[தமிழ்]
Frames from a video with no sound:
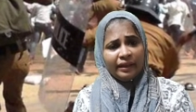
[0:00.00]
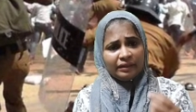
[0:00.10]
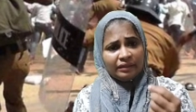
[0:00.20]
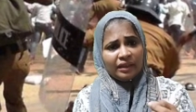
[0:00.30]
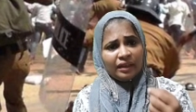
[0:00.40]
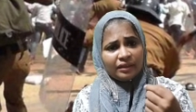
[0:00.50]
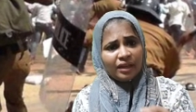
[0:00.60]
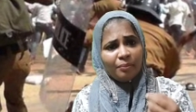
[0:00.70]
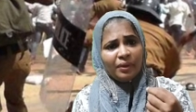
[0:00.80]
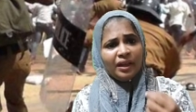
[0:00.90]
எத்தனை
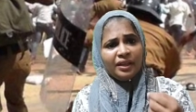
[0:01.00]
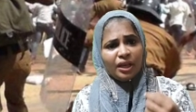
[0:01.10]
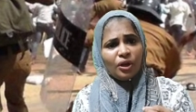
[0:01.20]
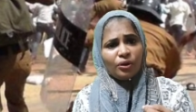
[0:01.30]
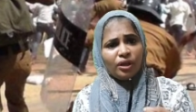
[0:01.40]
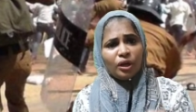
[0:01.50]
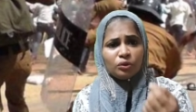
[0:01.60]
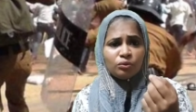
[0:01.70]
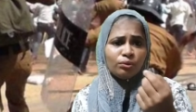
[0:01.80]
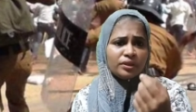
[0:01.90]
தமிழ்
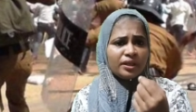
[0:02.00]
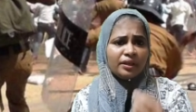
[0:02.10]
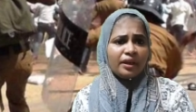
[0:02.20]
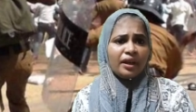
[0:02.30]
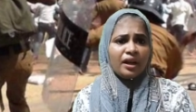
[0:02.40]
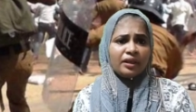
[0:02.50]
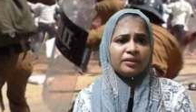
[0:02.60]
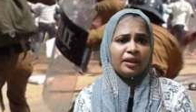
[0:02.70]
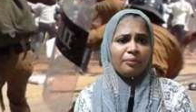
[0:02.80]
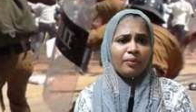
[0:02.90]
இயக்குனர்கள் துடிச்சுக்கிட்டு இருக்காங்க
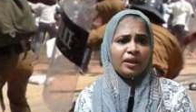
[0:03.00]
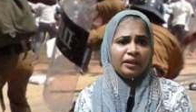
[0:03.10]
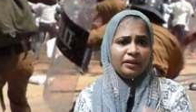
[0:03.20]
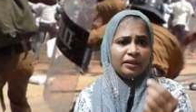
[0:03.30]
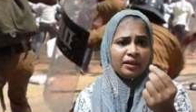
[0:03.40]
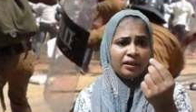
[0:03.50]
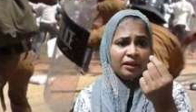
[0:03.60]
தெரியுமா இந்த